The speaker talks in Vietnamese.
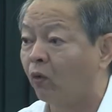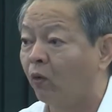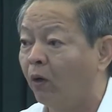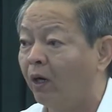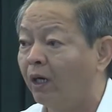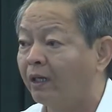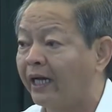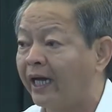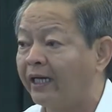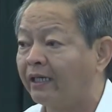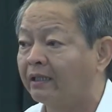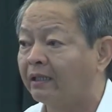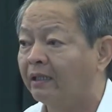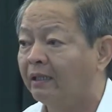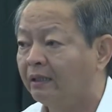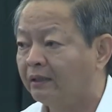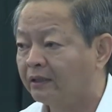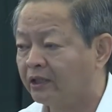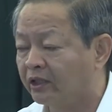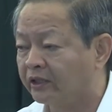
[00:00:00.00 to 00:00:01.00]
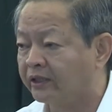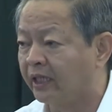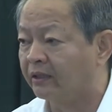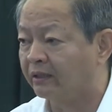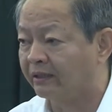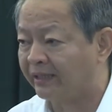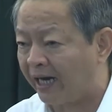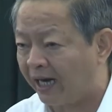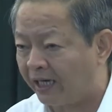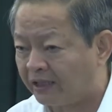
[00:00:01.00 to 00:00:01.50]
Trừ ý kiến của các doanh nghiệp,
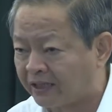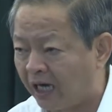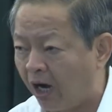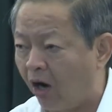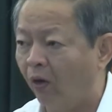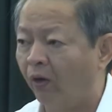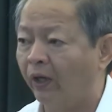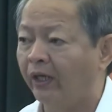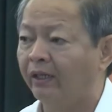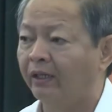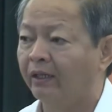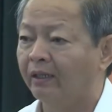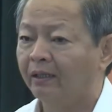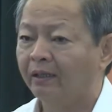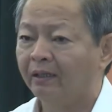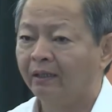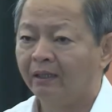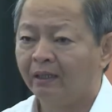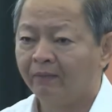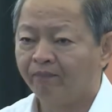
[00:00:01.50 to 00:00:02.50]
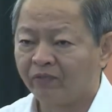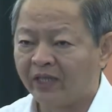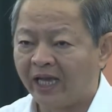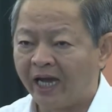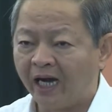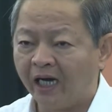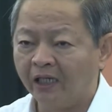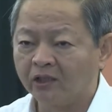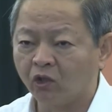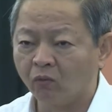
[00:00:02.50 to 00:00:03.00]
Phó Chủ tịch Ủy ban Nhân dân Thành phố
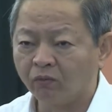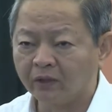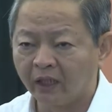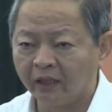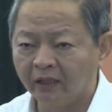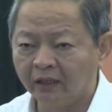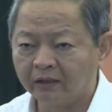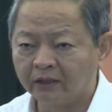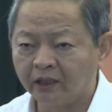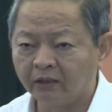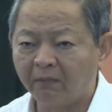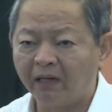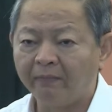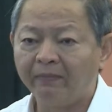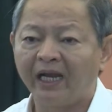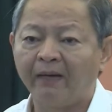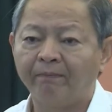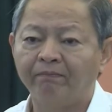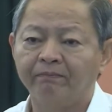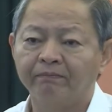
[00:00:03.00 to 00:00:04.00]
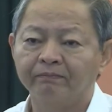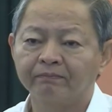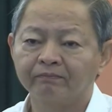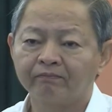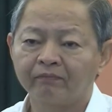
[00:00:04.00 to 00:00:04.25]
Hồ Chí Minh, ông Lê Văn Khoa cũng